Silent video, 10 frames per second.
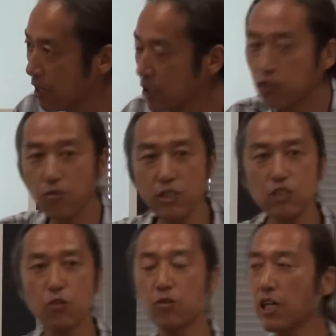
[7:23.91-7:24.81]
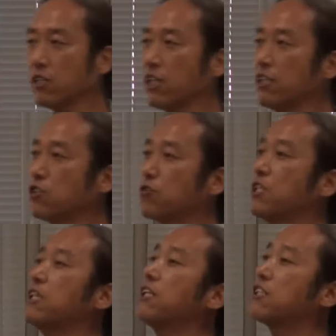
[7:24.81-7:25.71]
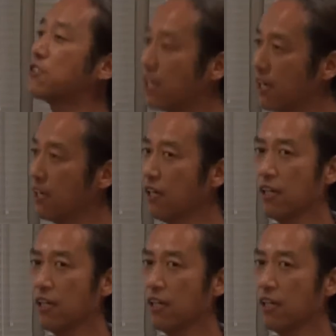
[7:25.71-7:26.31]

非常に直感的な女性なんですね。